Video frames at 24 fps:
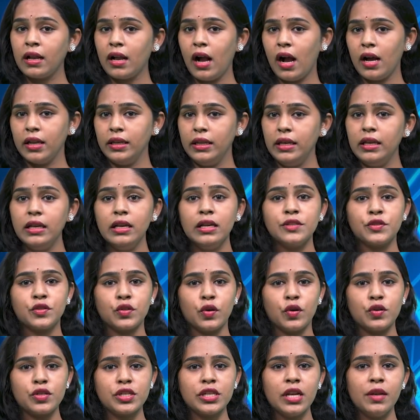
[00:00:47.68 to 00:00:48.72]
కానీ
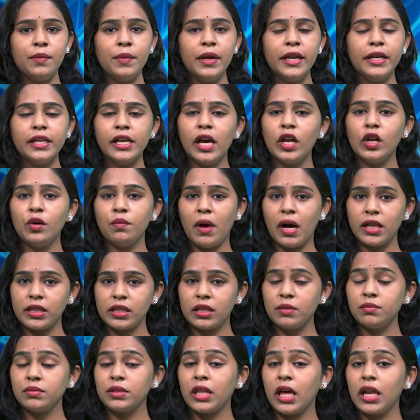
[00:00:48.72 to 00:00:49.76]
సోషల్ మీడియాలో
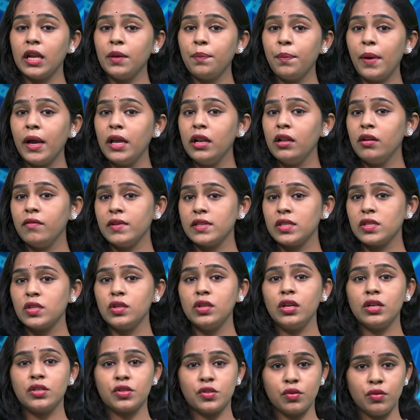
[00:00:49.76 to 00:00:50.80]
మాత్రం తనపైన
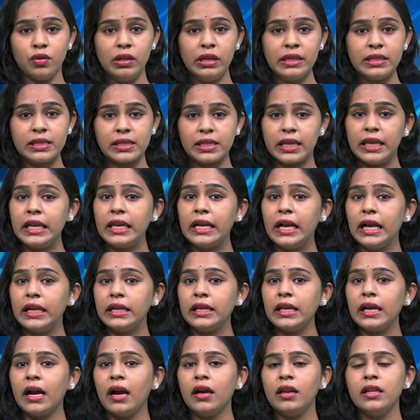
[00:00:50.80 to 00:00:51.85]
వస్తున్న ట్రోలింగ్స్కి
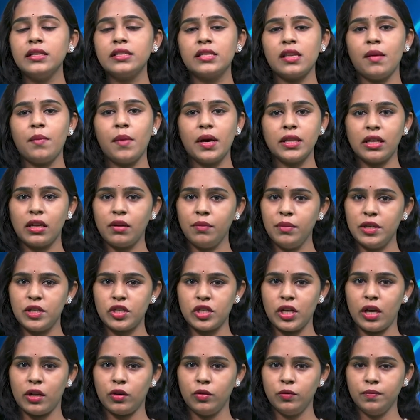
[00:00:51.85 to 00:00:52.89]
గట్టిగానే
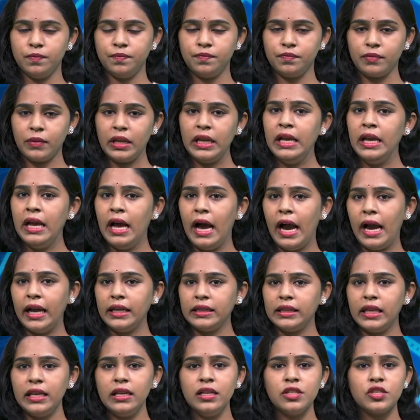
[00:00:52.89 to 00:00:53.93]
సమాధానమిచ్చారు
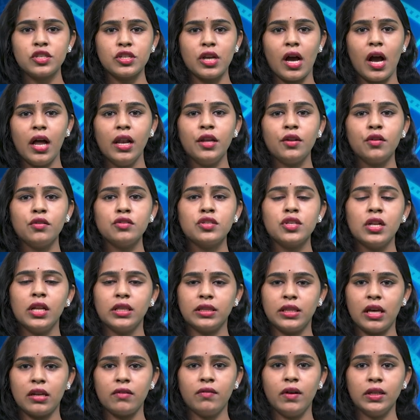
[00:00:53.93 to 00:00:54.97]
అయితే చాలా రోజుల
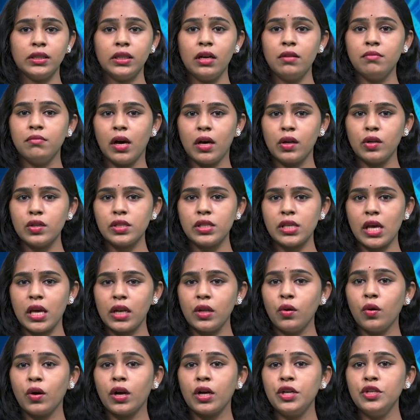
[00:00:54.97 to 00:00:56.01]
తర్వాత
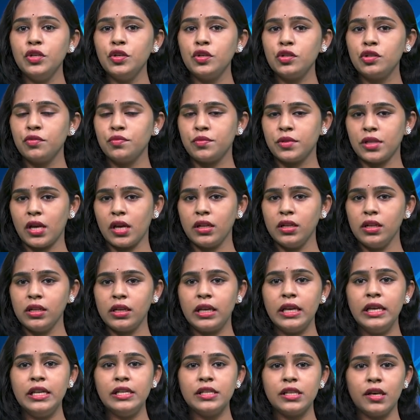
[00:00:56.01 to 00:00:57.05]
మరోసారి ఒక యూట్యూబ్ ఛానల్
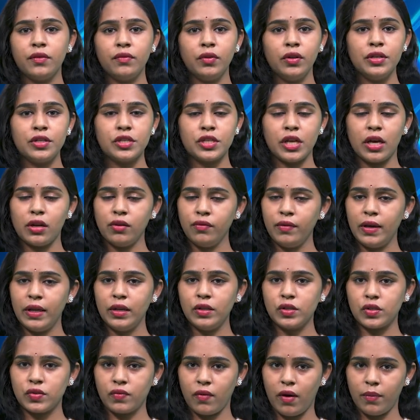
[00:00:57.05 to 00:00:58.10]
కి ఇంటర్వ్యూ ఇచ్చారు
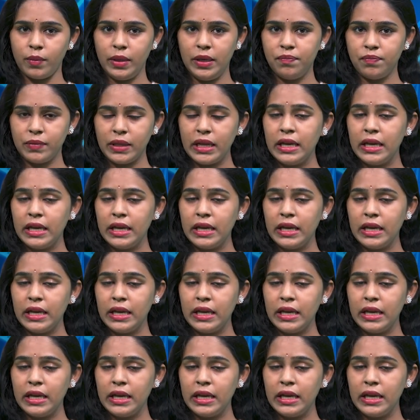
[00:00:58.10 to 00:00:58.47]
వేణుస్వామి